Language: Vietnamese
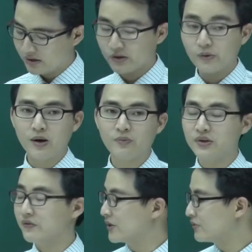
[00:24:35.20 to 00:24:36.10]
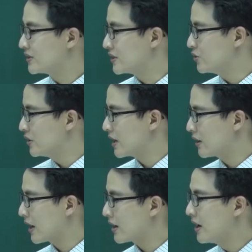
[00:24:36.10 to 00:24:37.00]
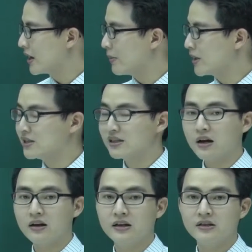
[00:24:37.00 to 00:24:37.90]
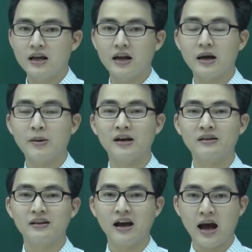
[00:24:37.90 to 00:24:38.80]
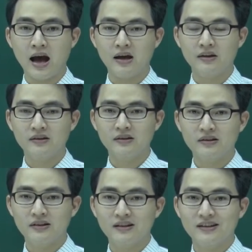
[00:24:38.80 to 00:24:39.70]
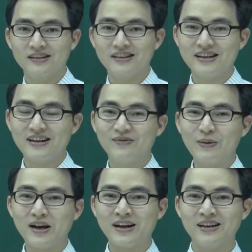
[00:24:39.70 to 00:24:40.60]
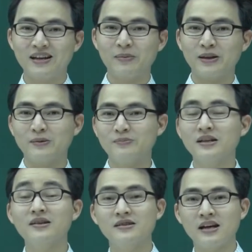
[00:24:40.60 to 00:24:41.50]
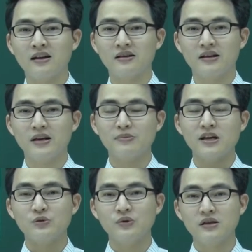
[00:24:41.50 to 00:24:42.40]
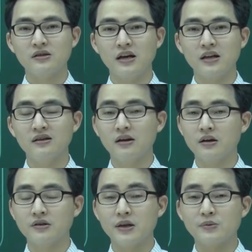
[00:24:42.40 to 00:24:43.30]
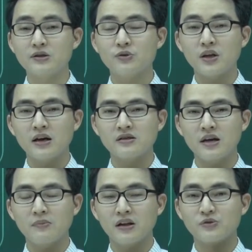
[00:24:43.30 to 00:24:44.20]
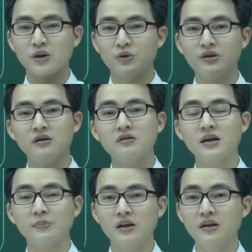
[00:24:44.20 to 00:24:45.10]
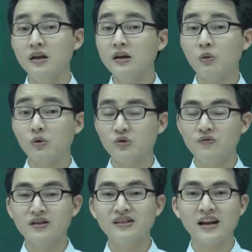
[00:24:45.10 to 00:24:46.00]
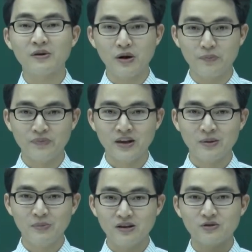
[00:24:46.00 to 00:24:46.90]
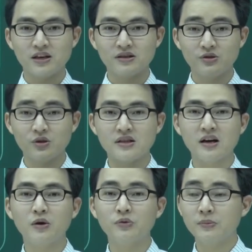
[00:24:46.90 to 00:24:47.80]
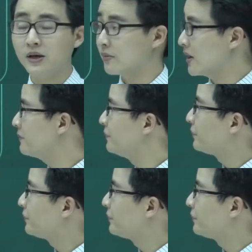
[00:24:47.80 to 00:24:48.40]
đấy, đúng không? Như vậy chúng ta sẽ suy ra được ngay đáp án chính xác ở đây sẽ là đáp án A. Được chưa? Như vậy bài này là bài tập rất đơn giản để kiểm tra chúng ta sẽ kiểm tra chúng ta xem là chúng ta có nhớ xem cái ý nghĩa học của số phức như thế nào không. Bây giờ chúng ta sẽ chuyển sang câu tiếp theo nhé.